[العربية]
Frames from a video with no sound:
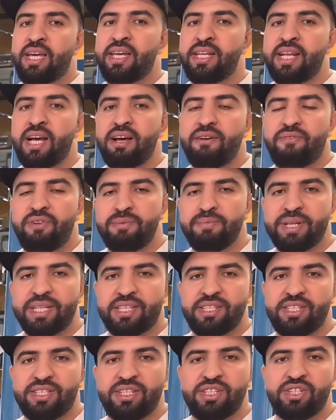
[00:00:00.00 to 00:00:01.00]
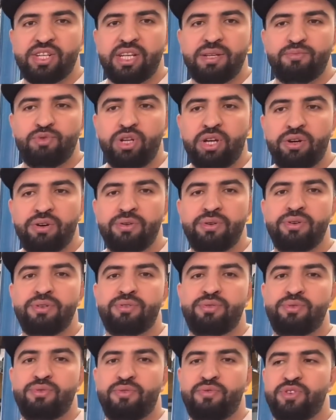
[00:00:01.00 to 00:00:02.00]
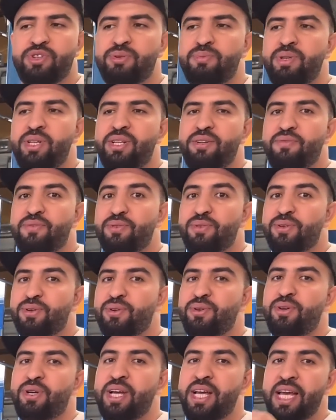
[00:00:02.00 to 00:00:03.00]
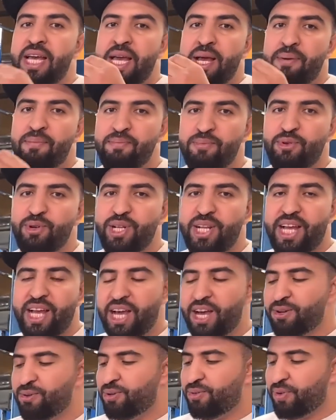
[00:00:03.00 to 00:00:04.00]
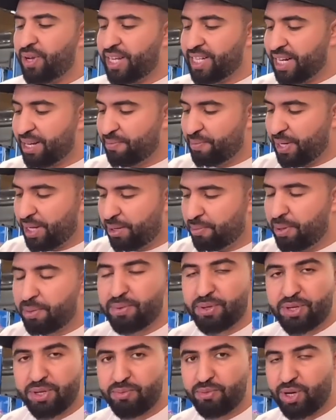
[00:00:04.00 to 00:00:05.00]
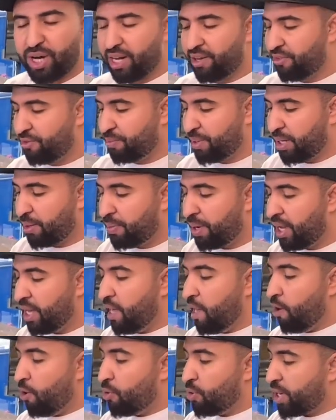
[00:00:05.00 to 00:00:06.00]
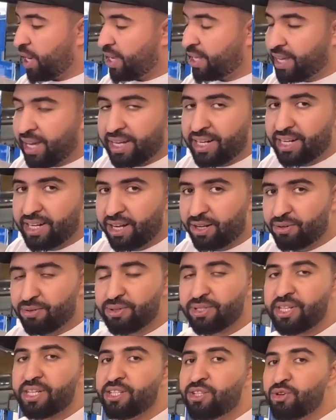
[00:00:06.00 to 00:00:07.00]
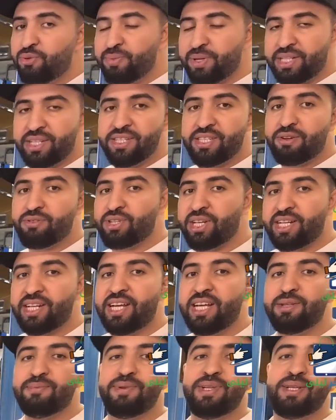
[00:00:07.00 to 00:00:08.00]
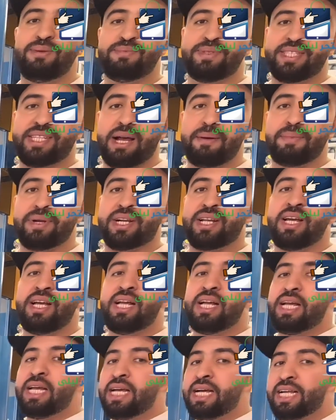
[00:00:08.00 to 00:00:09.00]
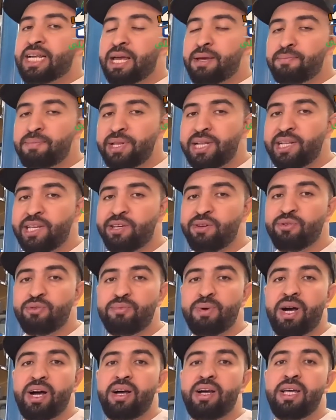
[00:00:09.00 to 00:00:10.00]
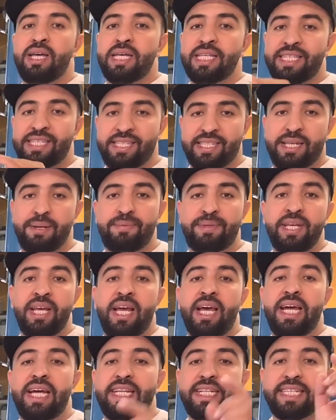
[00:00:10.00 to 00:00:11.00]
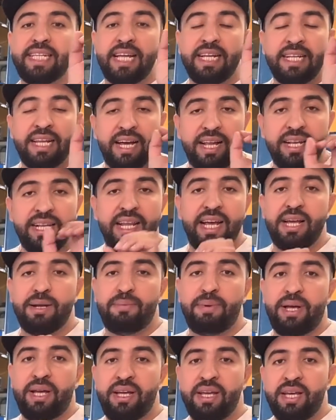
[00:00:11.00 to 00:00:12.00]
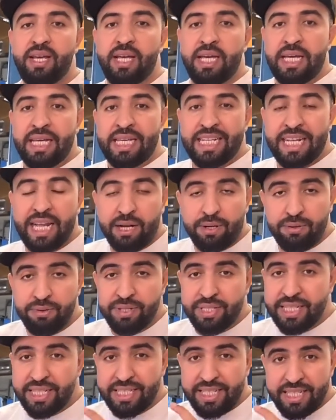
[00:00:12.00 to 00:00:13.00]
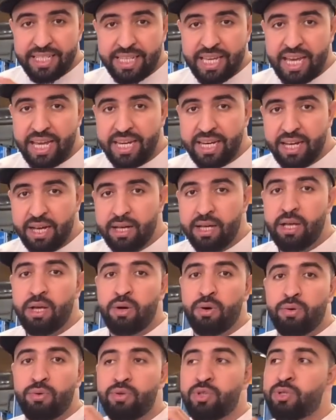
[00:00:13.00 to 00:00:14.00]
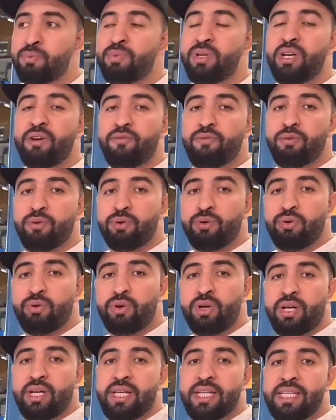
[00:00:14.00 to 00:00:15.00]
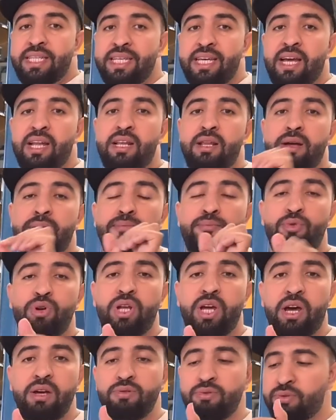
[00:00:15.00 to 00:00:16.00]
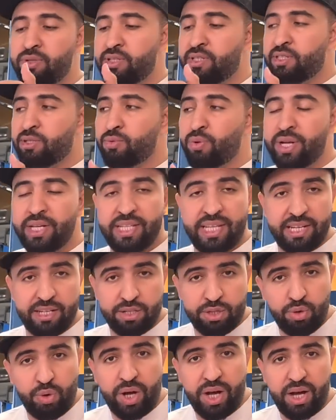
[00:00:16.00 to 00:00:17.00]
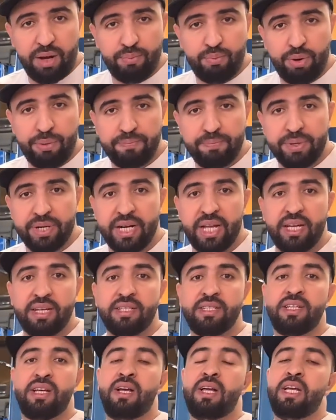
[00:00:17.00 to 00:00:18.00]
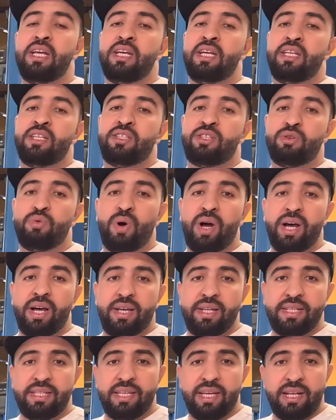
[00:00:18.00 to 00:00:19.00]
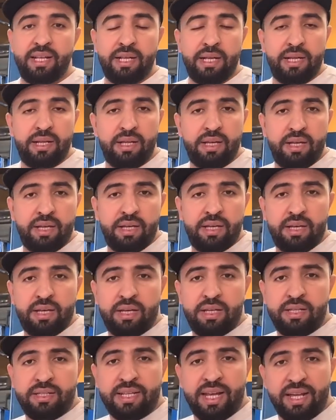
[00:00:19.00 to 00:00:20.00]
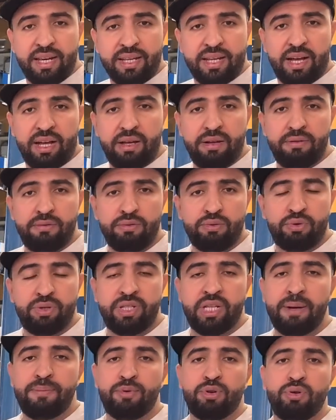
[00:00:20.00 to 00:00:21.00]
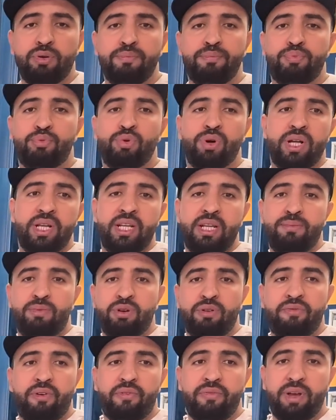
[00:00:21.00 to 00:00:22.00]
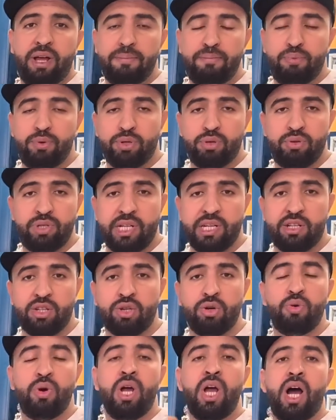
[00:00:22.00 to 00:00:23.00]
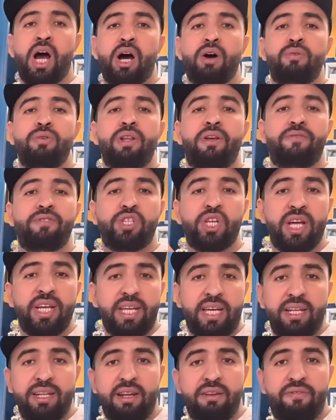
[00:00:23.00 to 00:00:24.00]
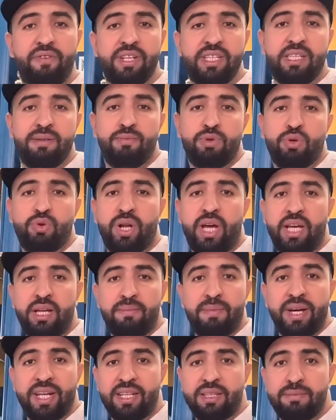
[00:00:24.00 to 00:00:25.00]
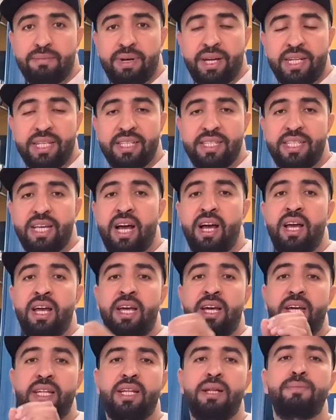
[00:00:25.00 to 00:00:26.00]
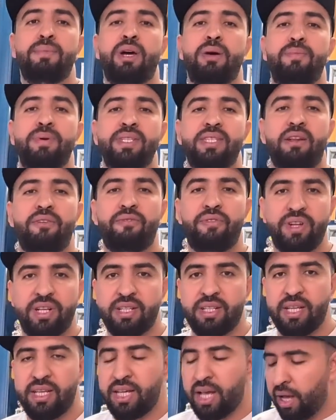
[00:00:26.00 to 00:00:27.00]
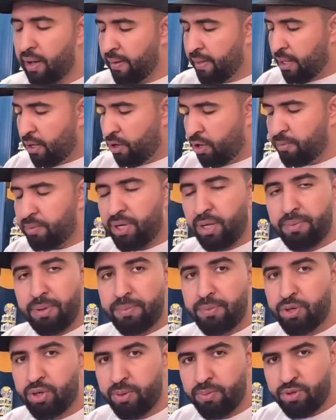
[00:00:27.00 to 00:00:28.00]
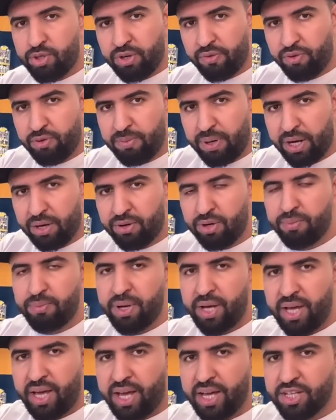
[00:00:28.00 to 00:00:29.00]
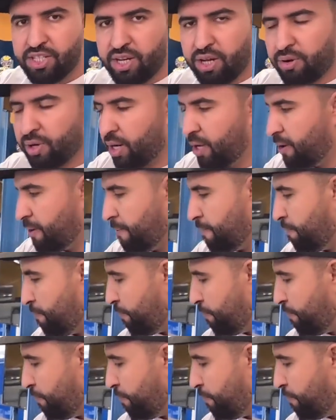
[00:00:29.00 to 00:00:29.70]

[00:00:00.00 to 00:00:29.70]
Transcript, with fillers: هنا في المركز التجاري مول الحانوت وفي جميع فروع مول الحانوت فاذا مرحبا بكم والف مرحبا وراه كاينه لا كونتيتي وما تنساوش هذا العرض اللي مستمر راه من اليوم السبت حتى نهار الاربعاء لا كونتيتي كاينه وجميع فروع ديال مول الحانوت سواء ديال الضحى ابواب مراكش سواء ديال التاركه قدام الرون بوان اللي معروفه فيها البوطو ديال الضوء او لا في شارع على الفاسي من وراء عماره ماليزيا حدا المخبزه الفضيه ومرحبا بكم نشوفوا معكم حاجه اخرى